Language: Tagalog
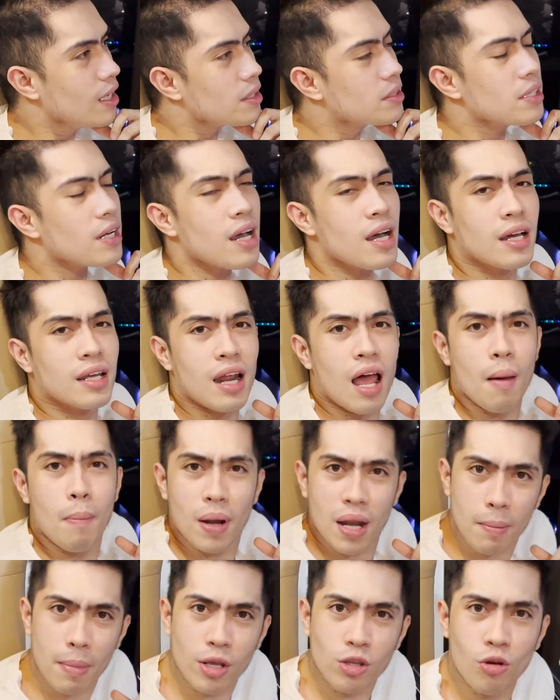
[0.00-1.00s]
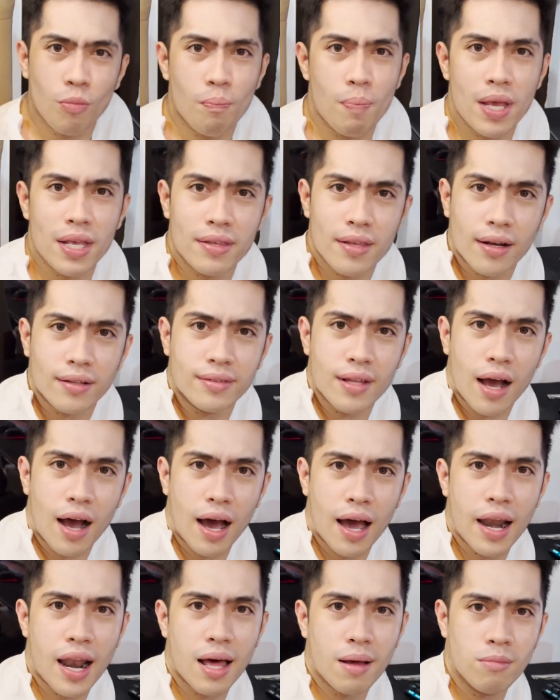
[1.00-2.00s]
Tsaka grabe naman yung binyag ng
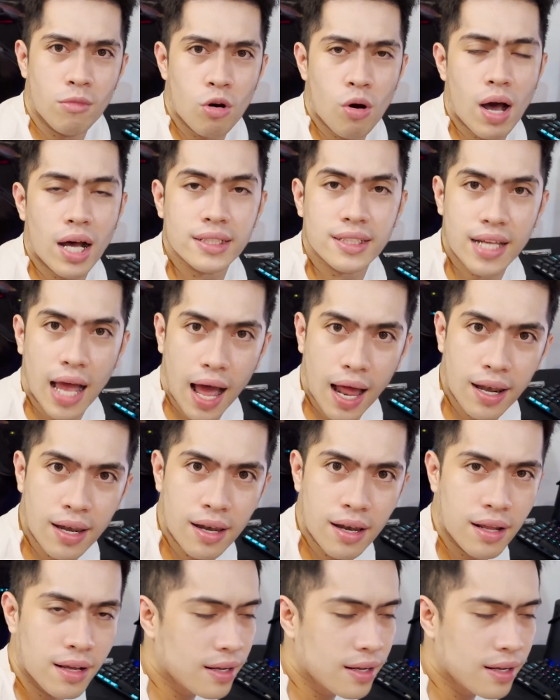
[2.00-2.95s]
anak mo, kasal,